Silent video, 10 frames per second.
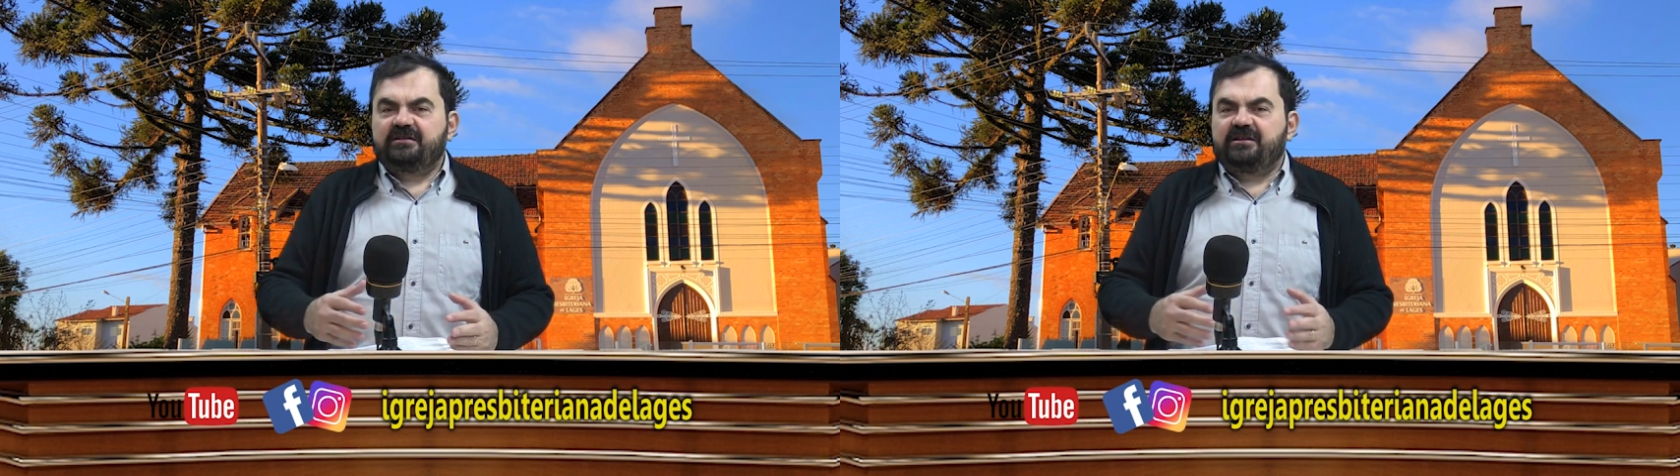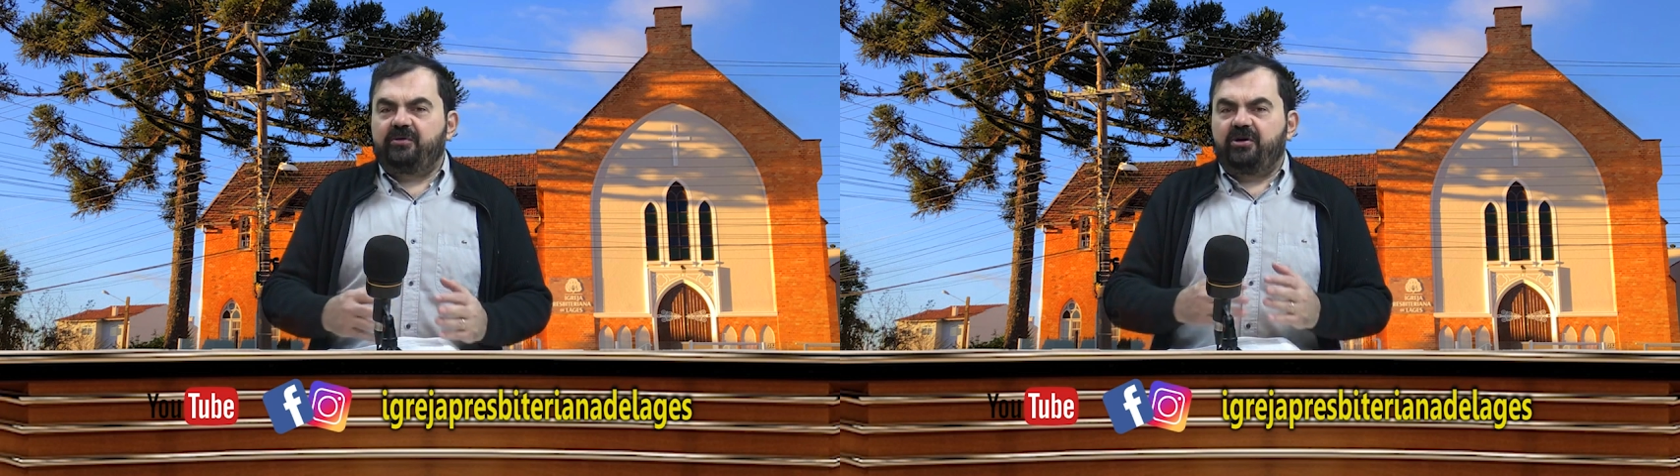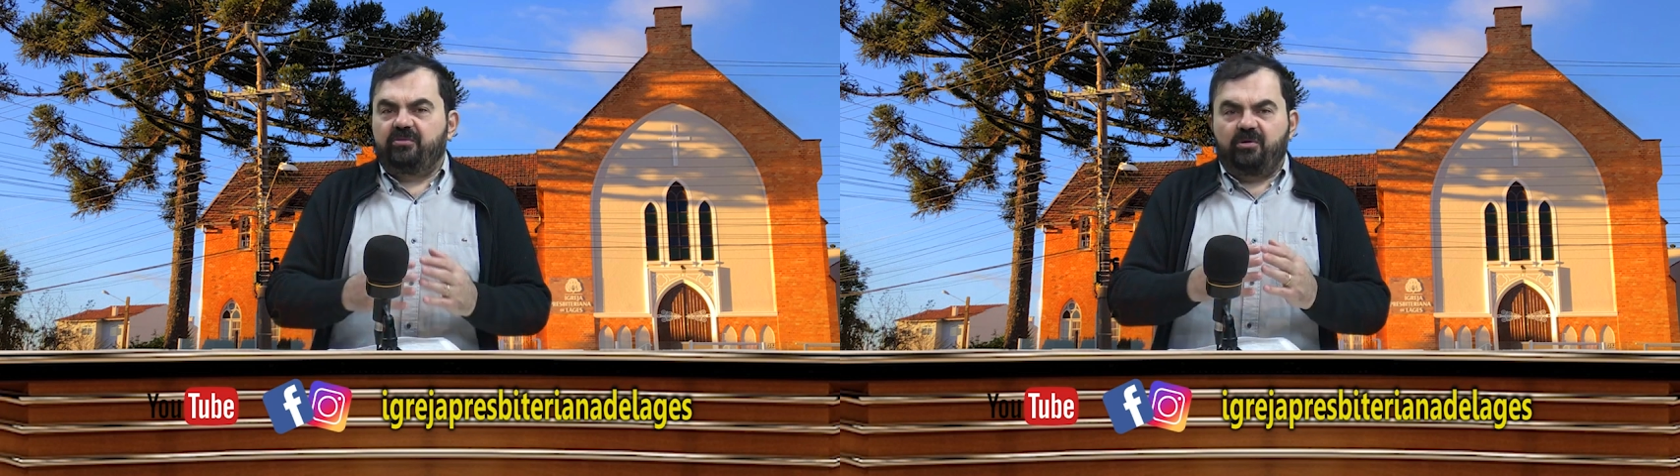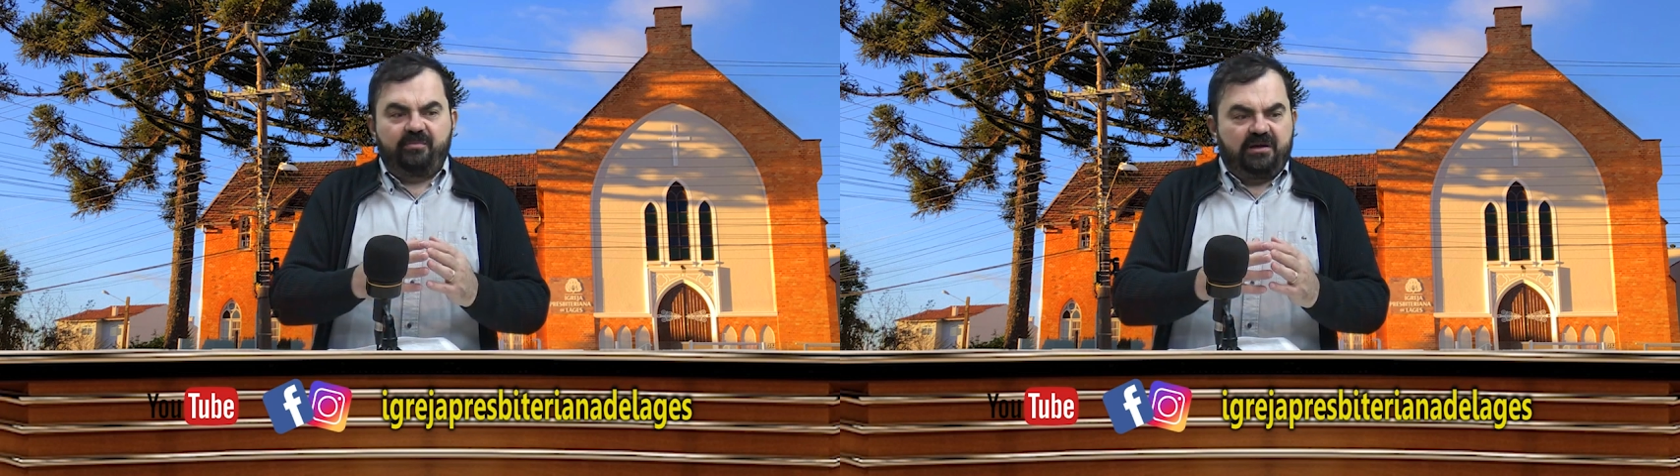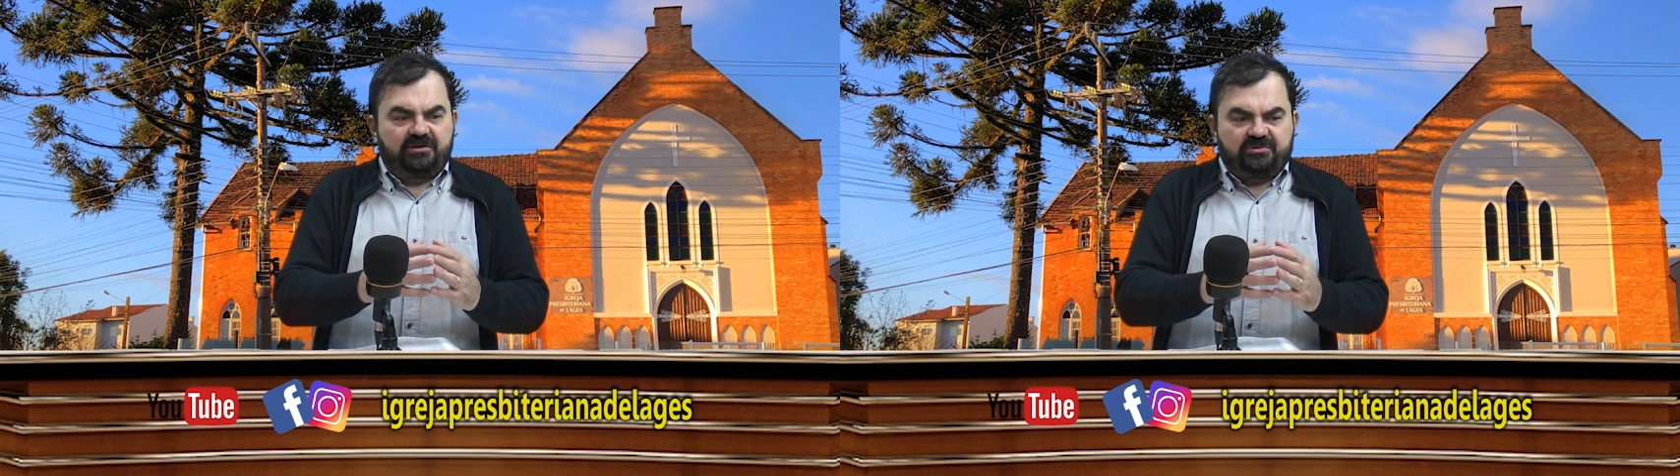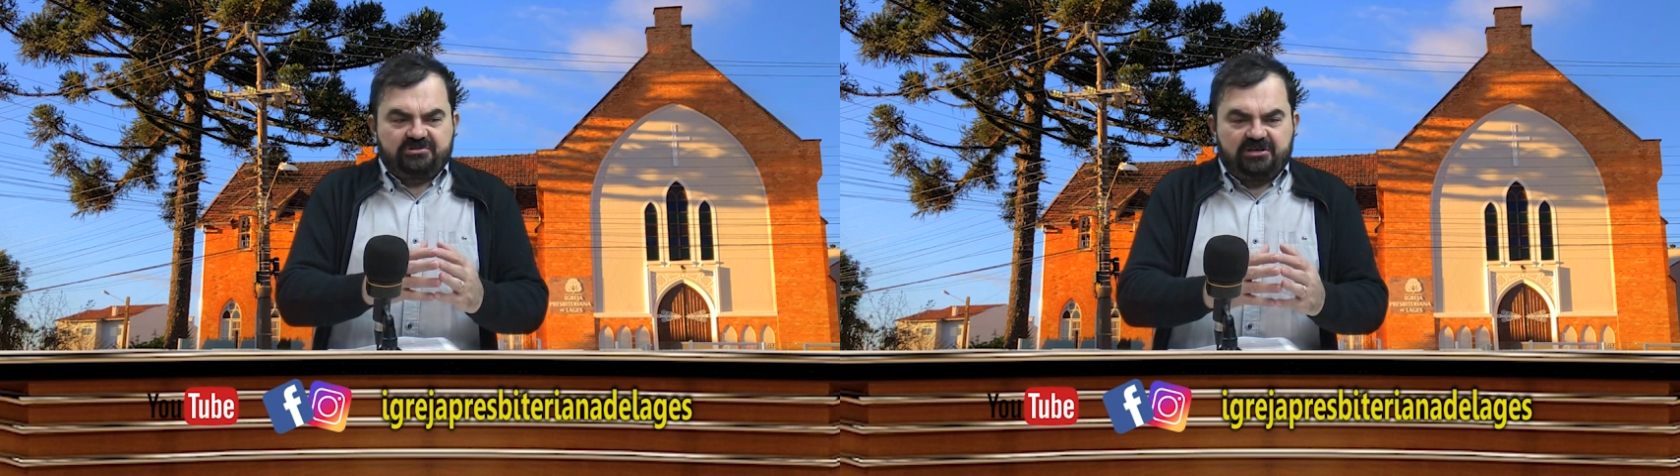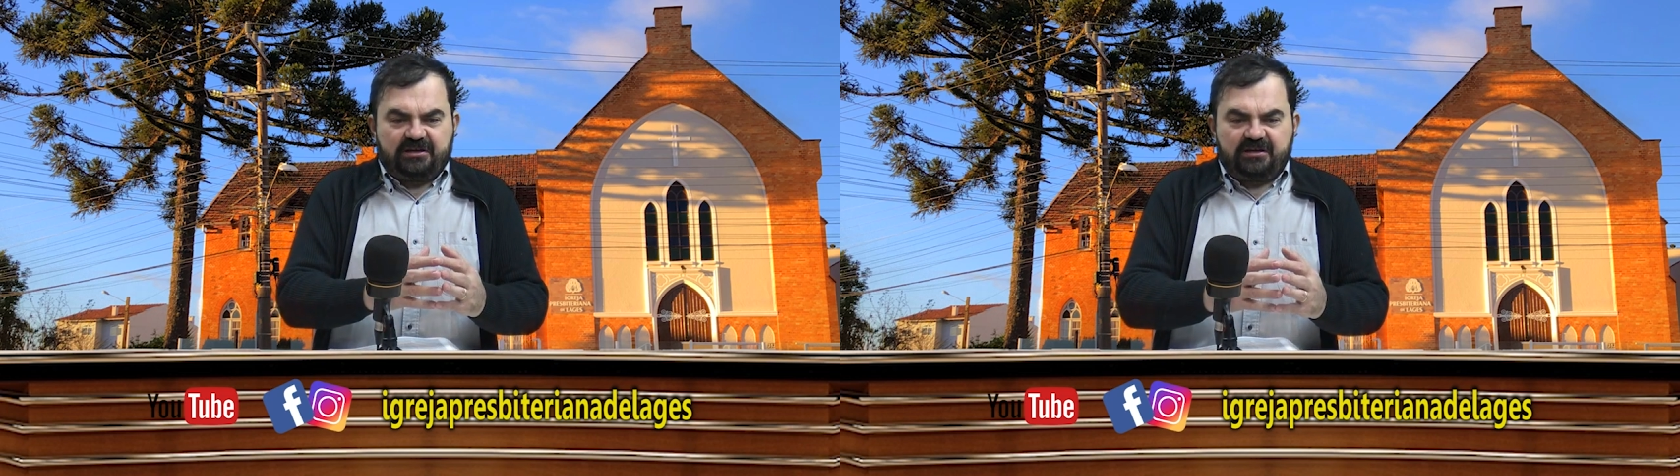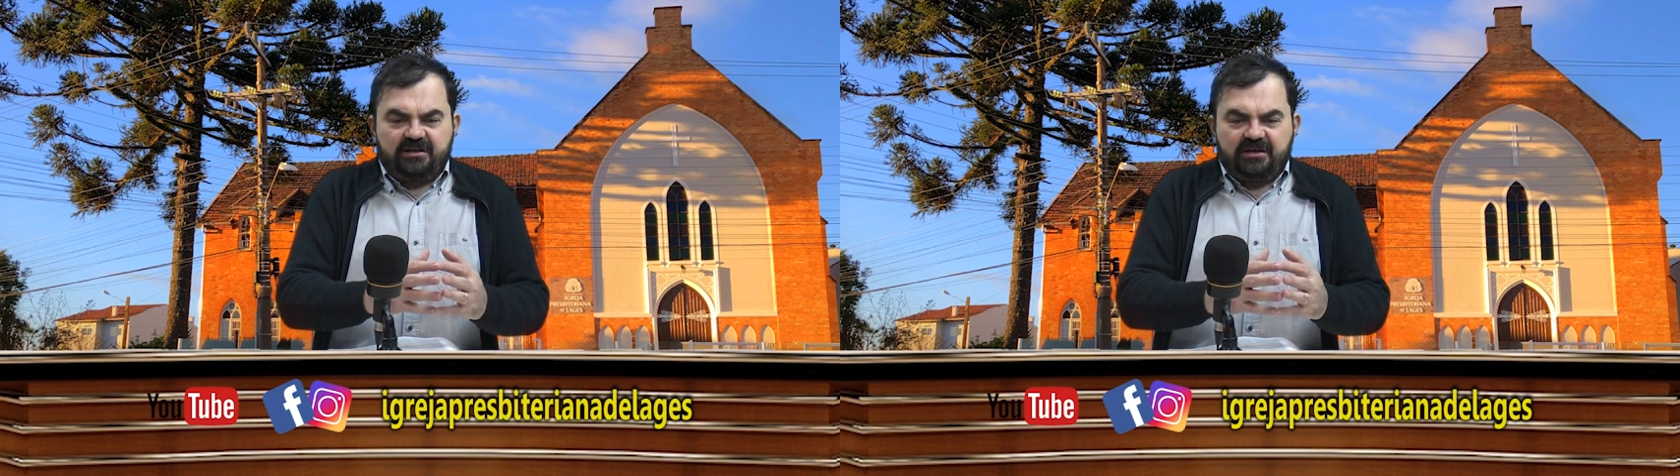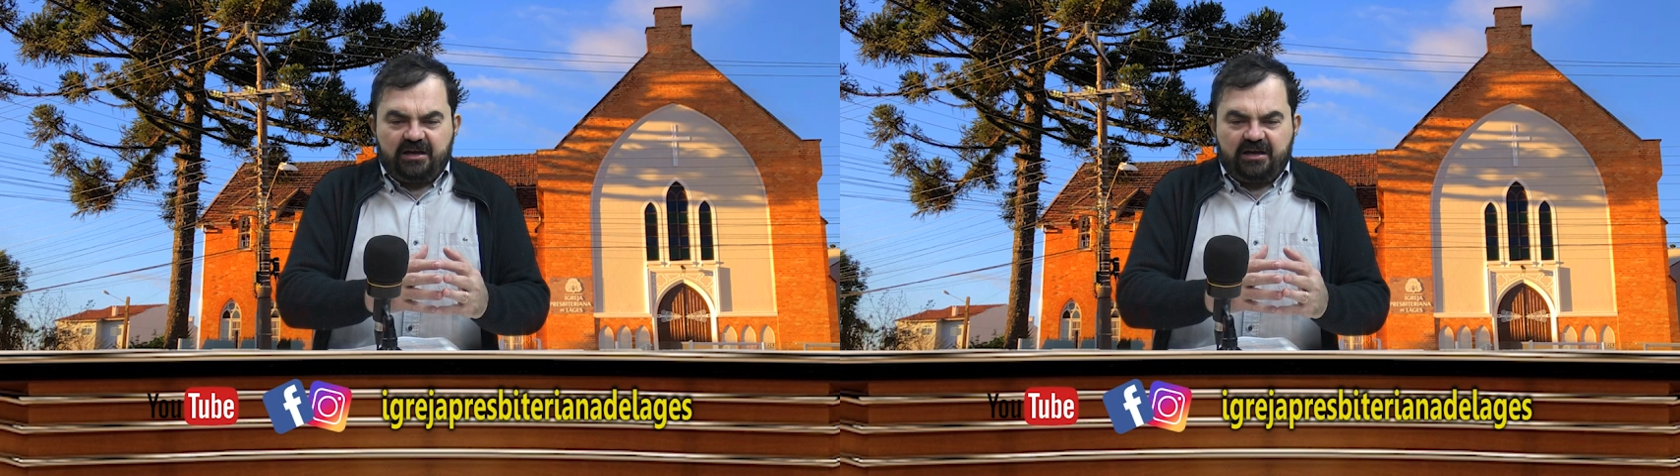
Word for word: não é um momento de